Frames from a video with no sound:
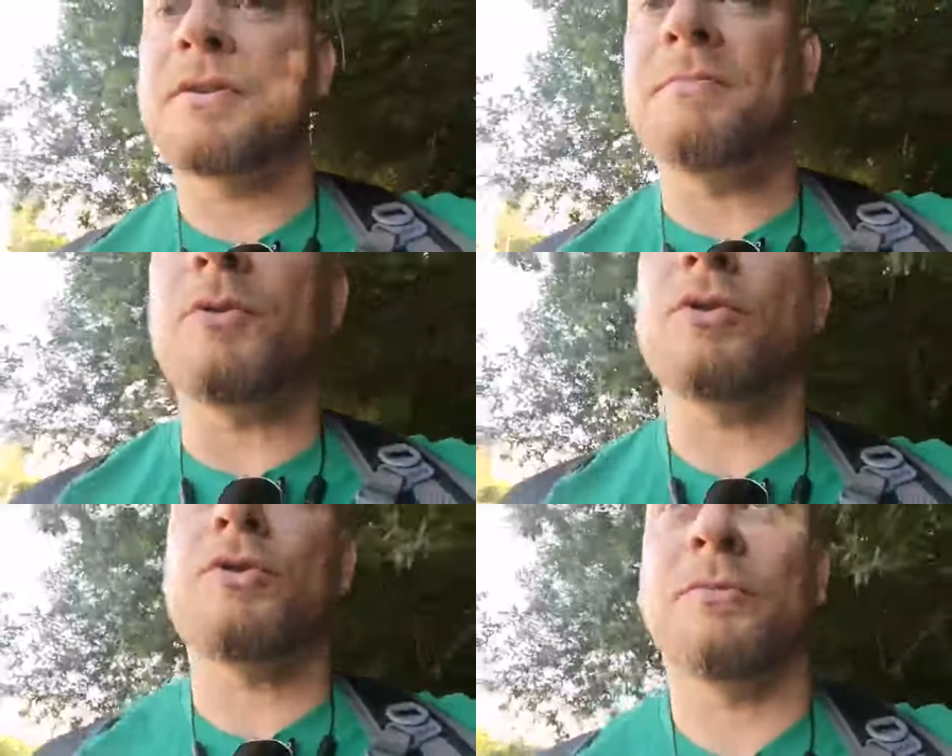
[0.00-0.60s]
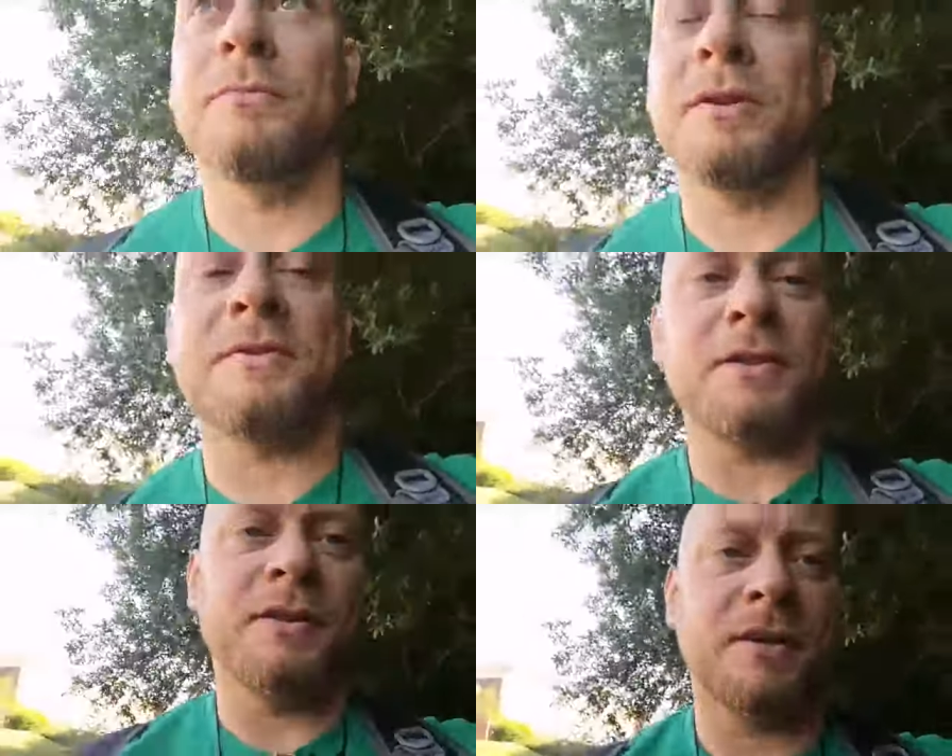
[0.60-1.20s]
jest miłością
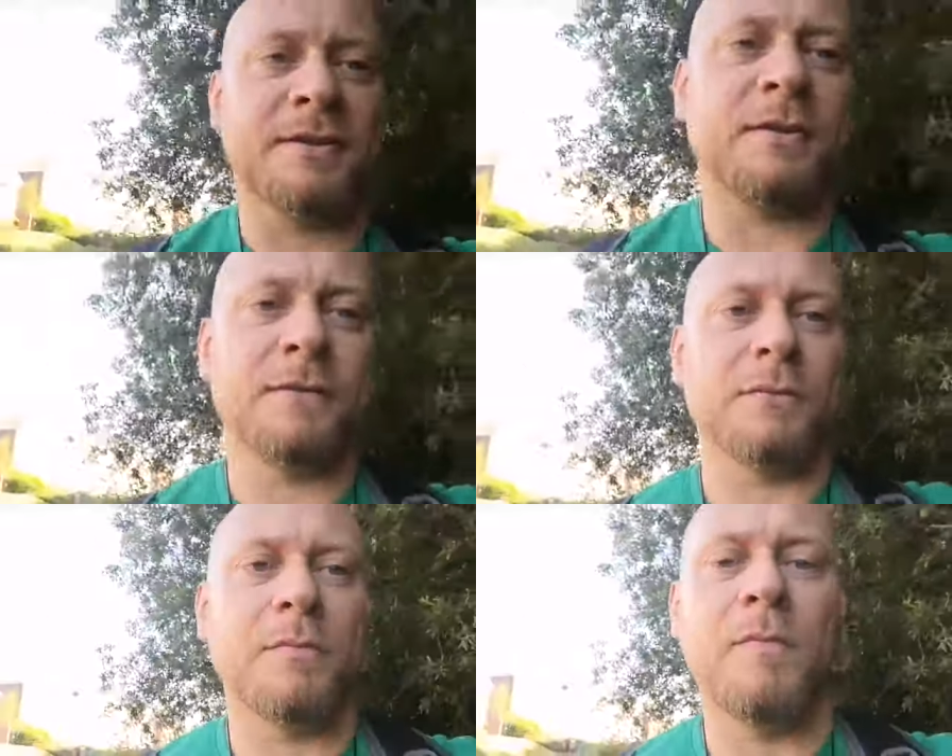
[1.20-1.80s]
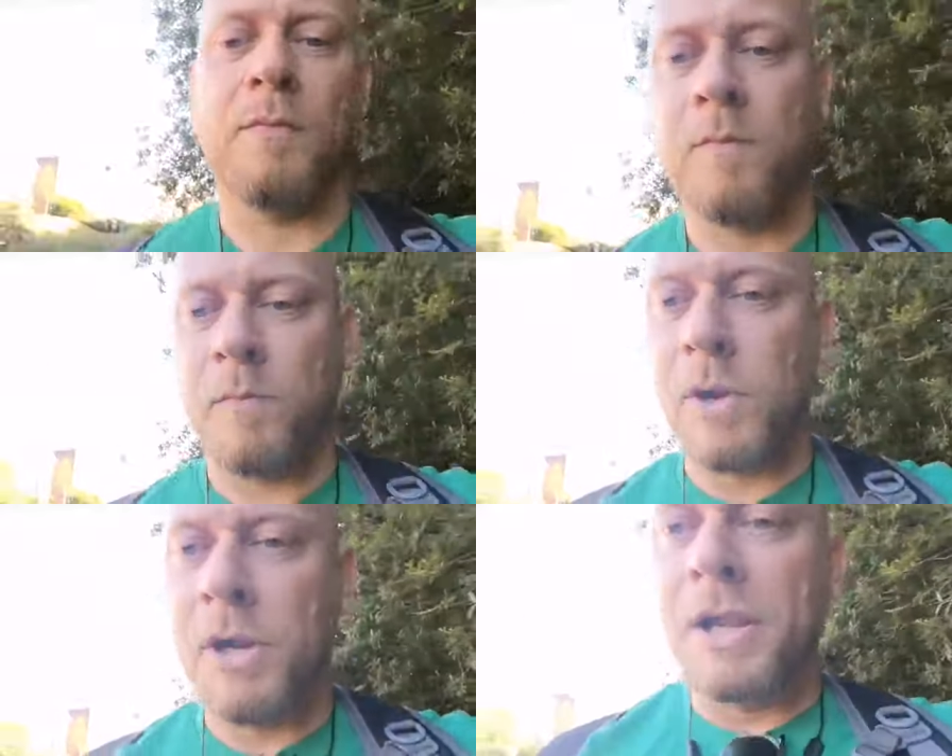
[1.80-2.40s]
bezinteresowną.
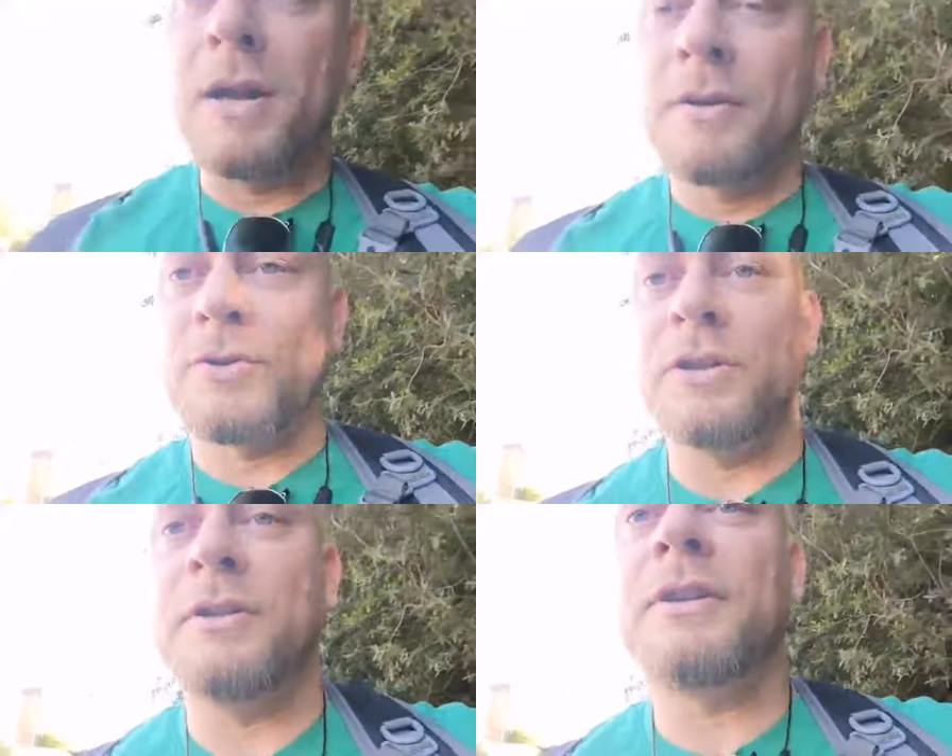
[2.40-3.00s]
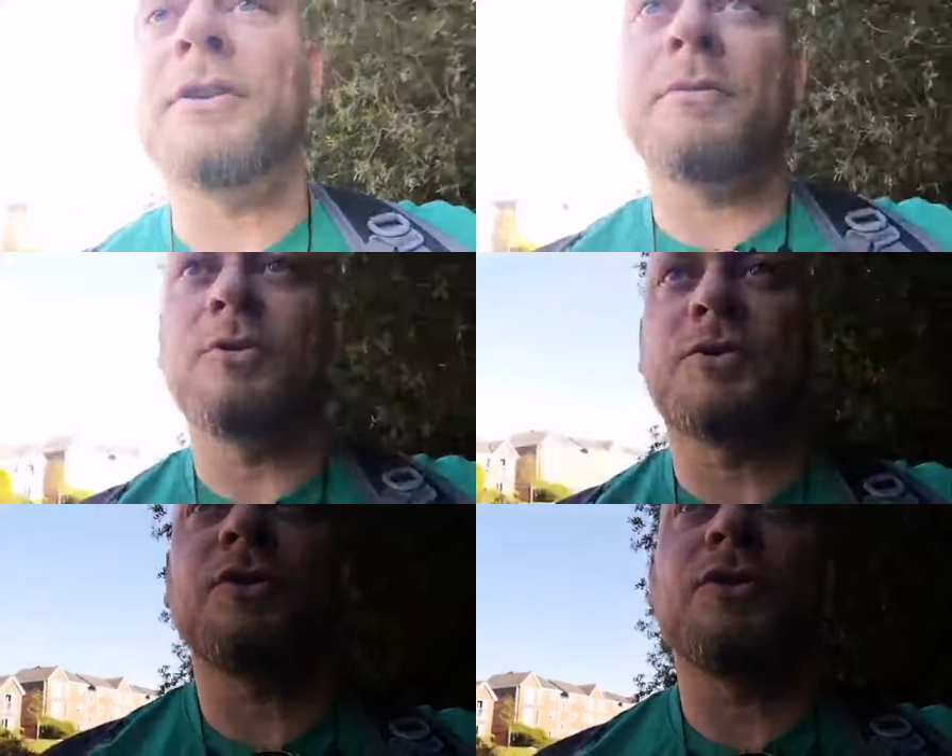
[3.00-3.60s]
Czyli ty
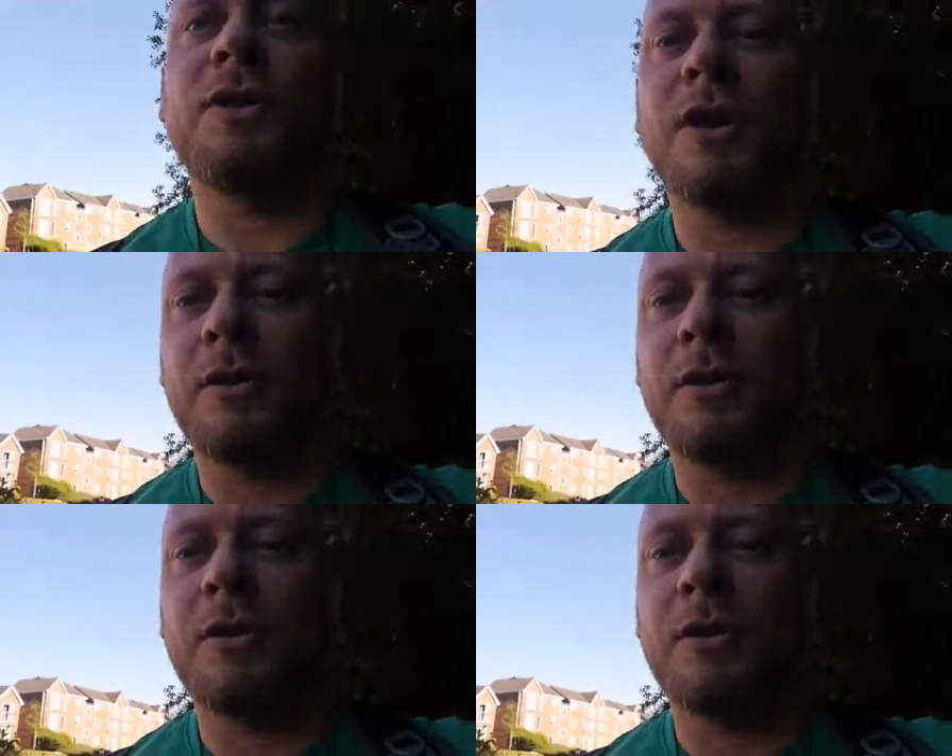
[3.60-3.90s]
robisz coś dla